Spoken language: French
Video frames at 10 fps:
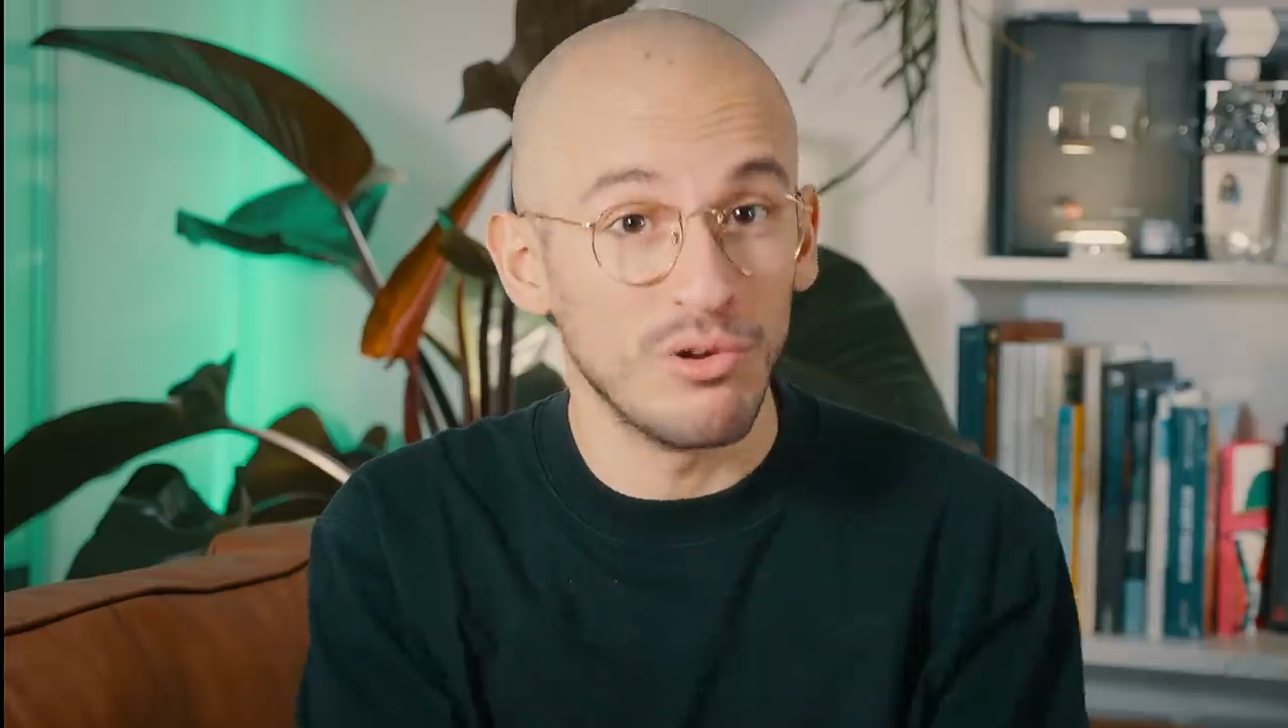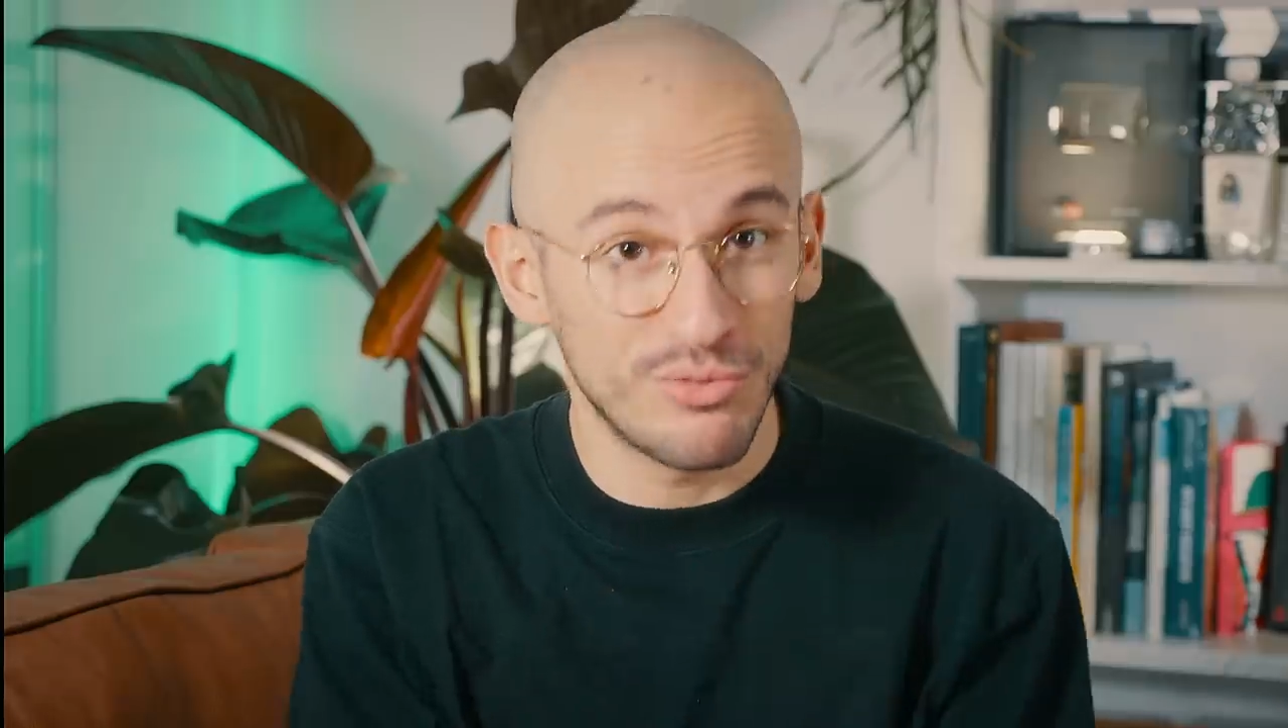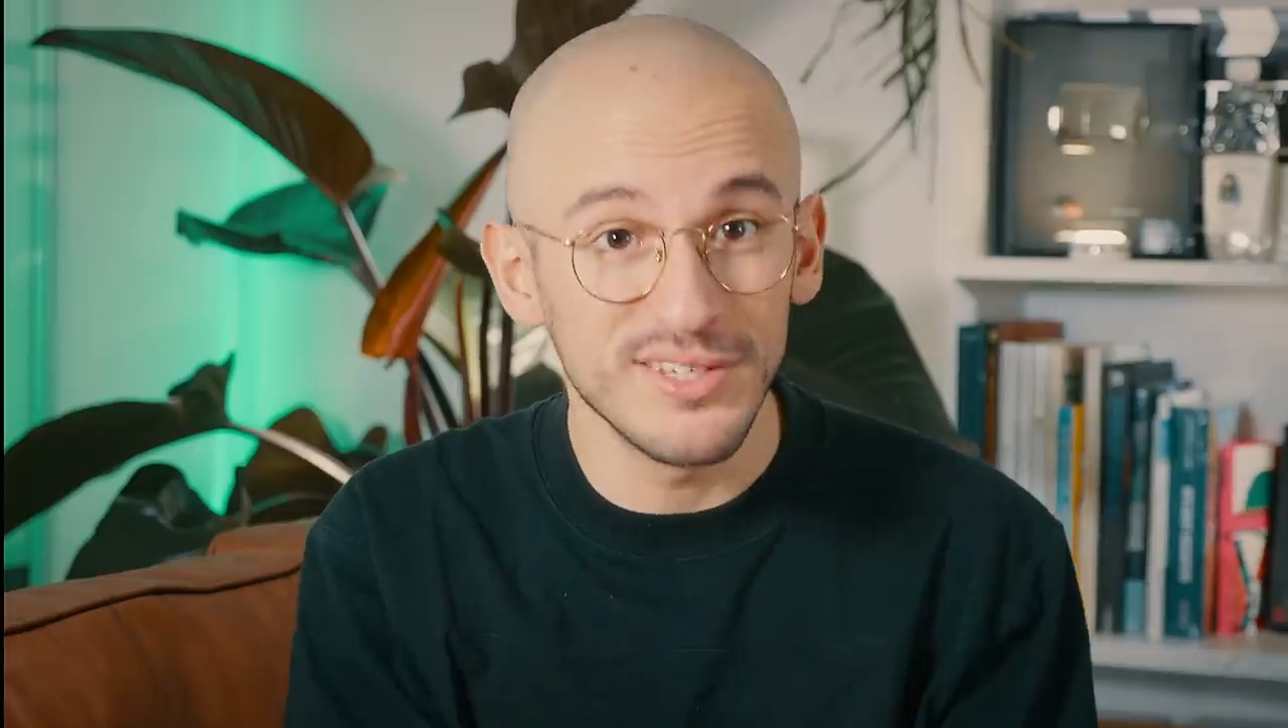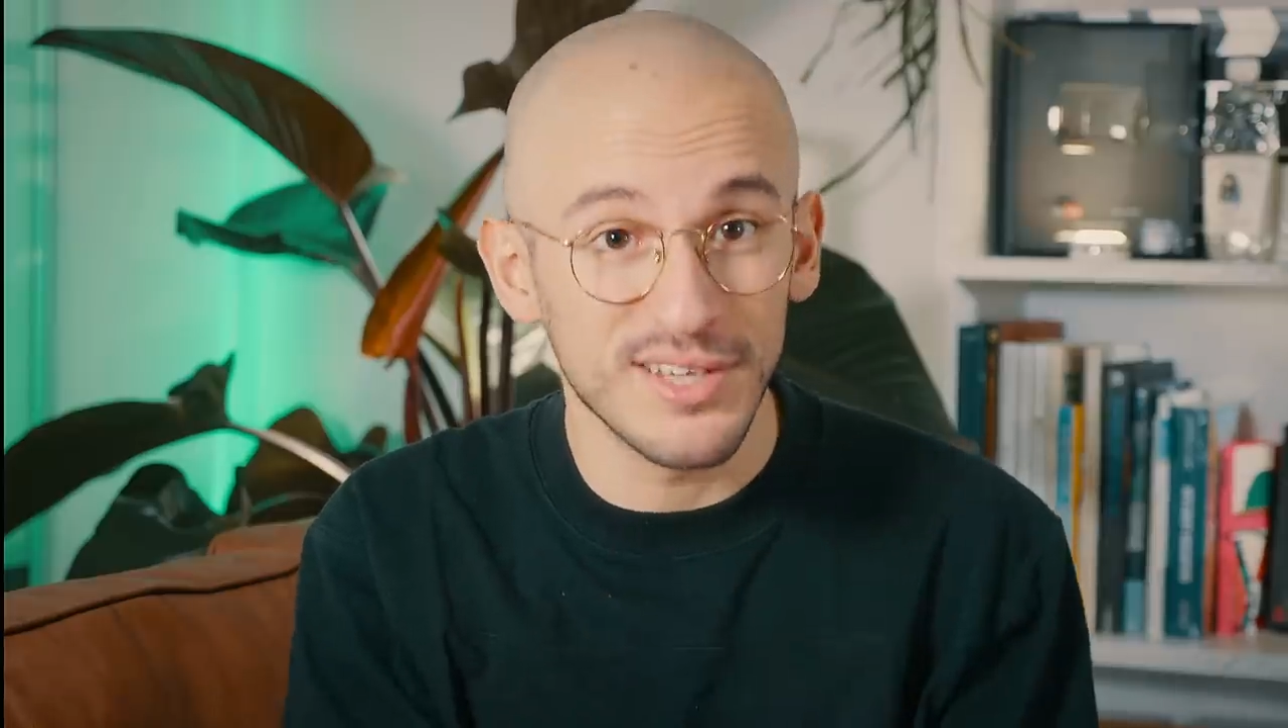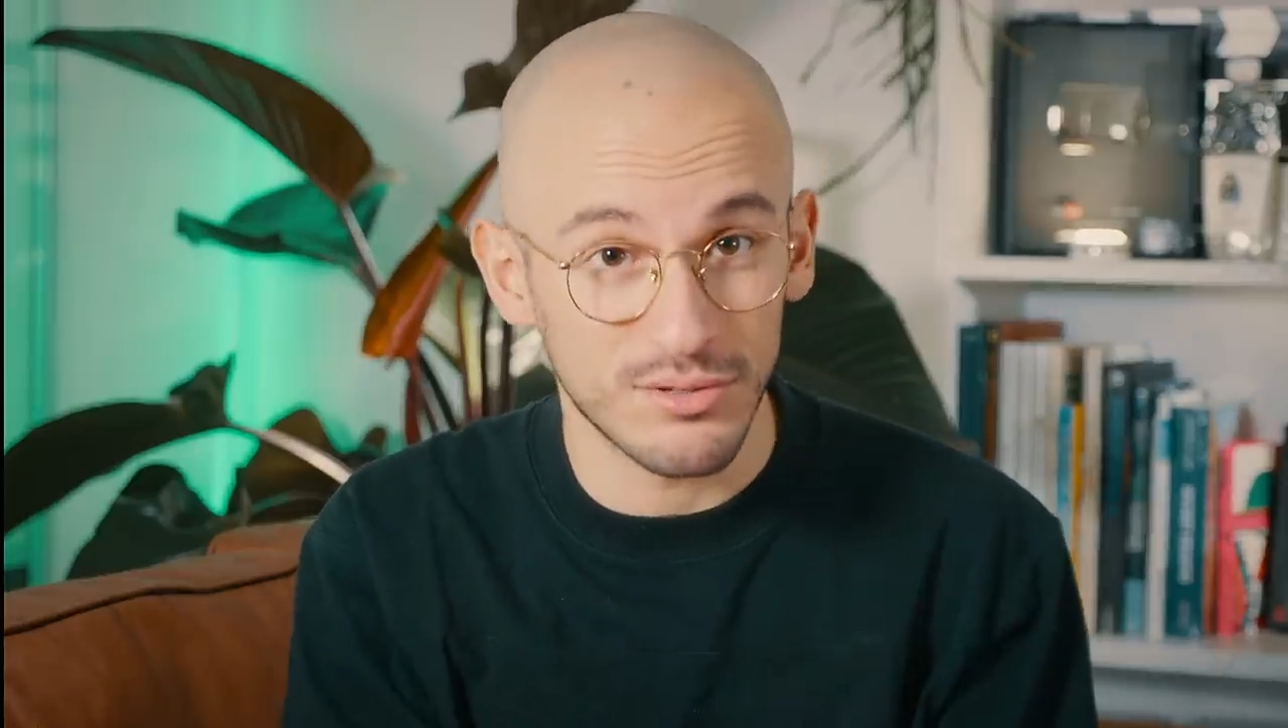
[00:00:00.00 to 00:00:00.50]

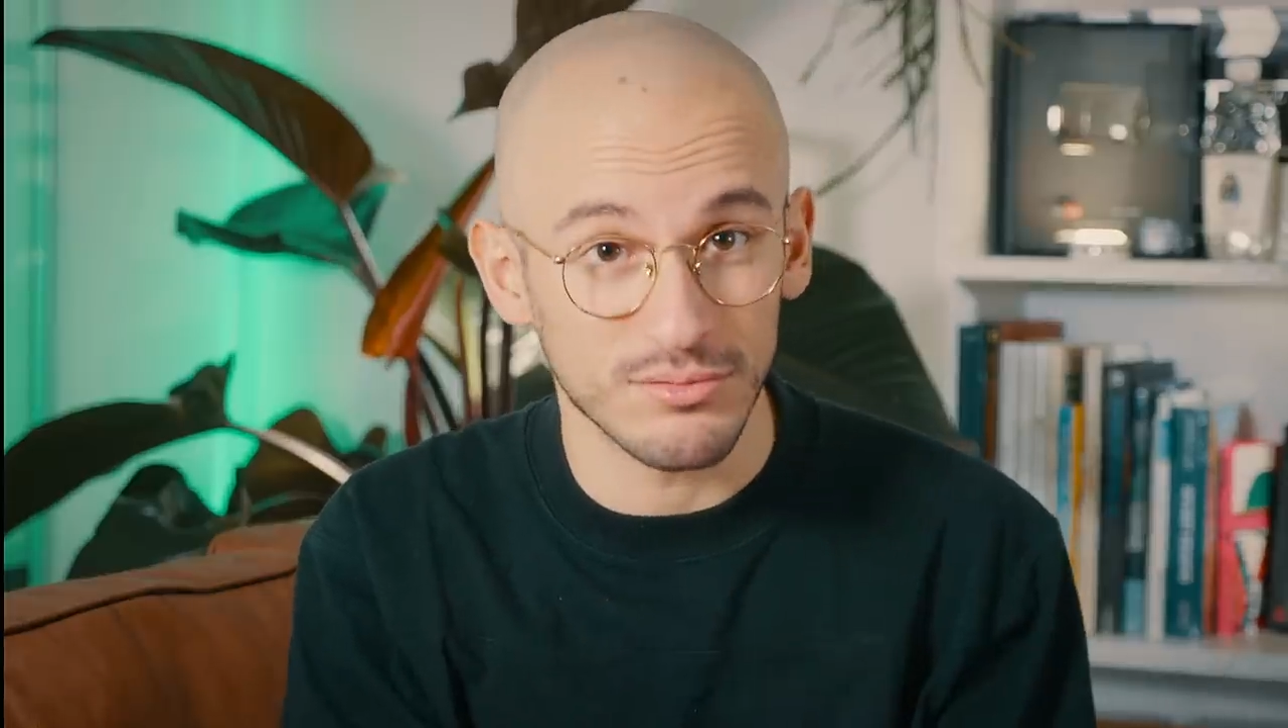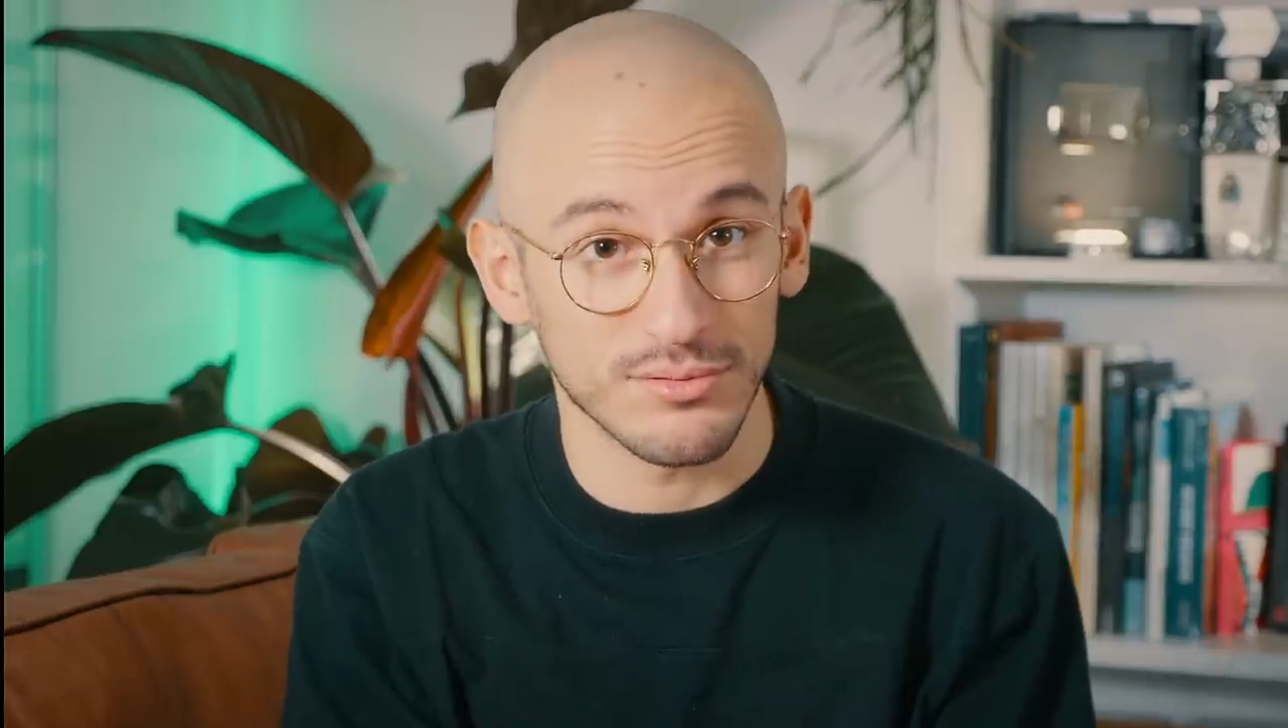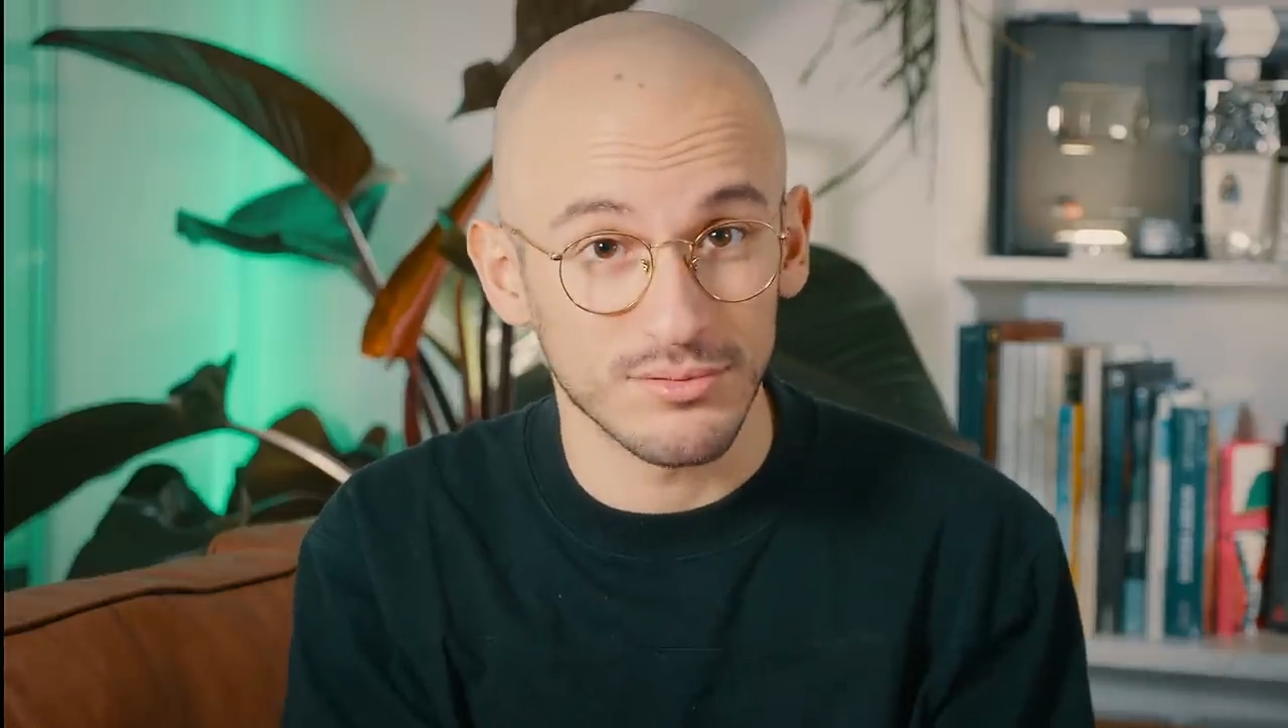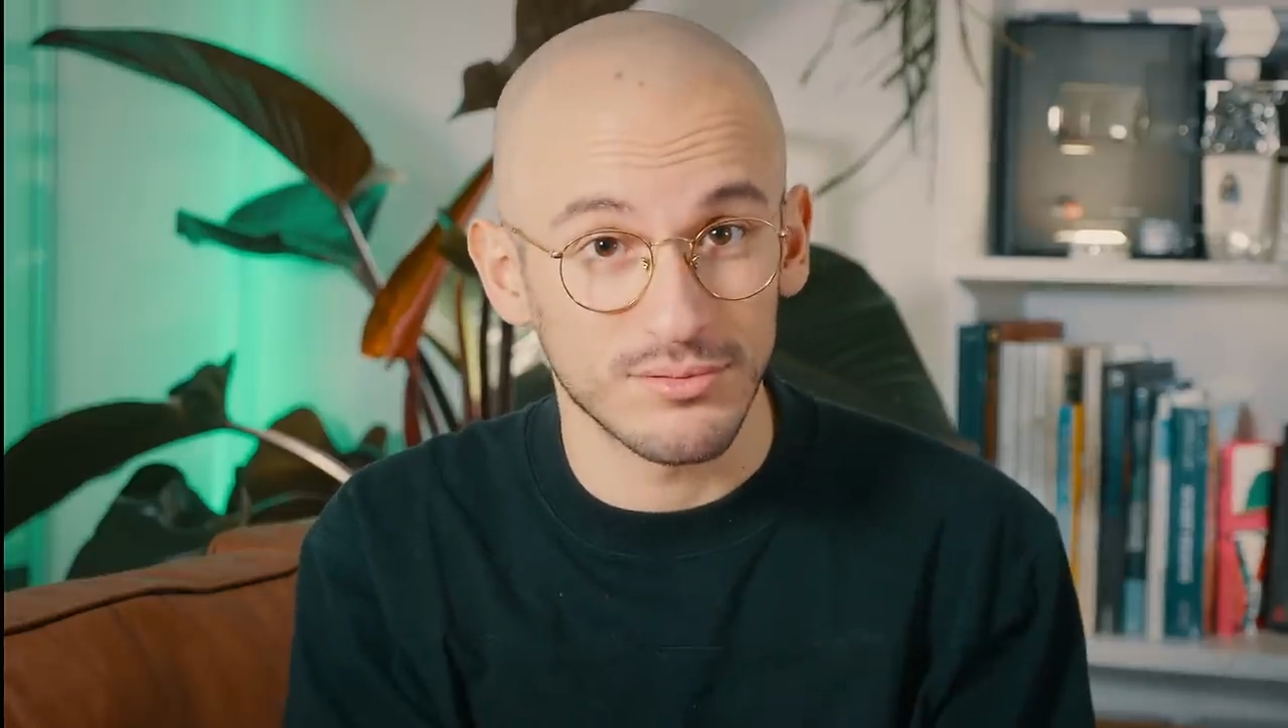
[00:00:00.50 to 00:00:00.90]
l'utilisation.